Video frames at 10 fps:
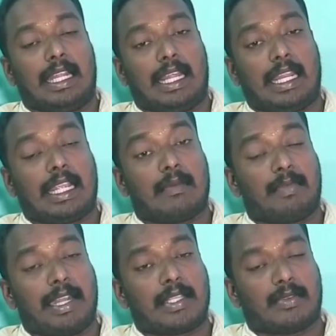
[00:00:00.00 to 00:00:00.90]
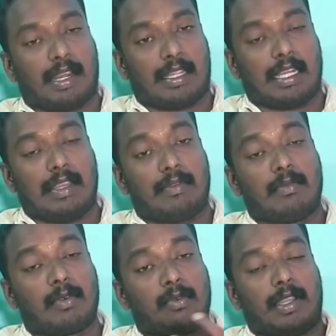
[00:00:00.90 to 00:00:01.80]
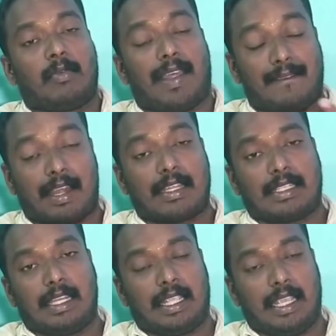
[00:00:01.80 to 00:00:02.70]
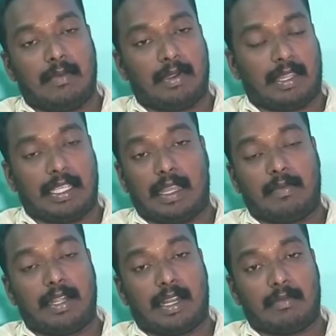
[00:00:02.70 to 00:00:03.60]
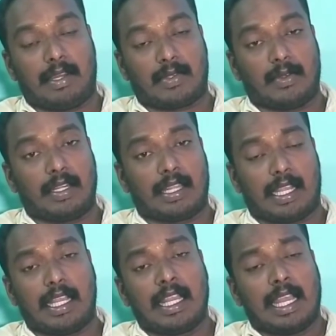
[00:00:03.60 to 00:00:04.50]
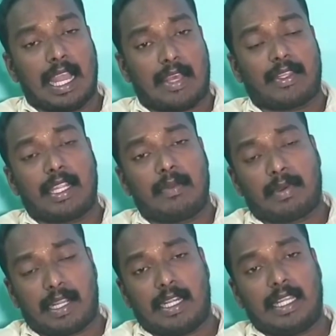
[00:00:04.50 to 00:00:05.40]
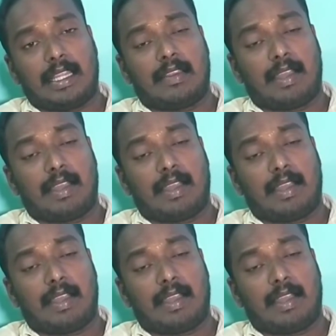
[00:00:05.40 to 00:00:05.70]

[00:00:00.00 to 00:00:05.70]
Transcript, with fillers: நிறைய கம்பெனிஸ் வர்றதால இவங்க முன்கூட்டியே ஒரு அவேர்னஸை நீங்கள் ஏற்படுத்துங்க அப்படின்ற மாதிரி சொல்லியிருந்தாங்க அதன் அடிப்படையில் இந்த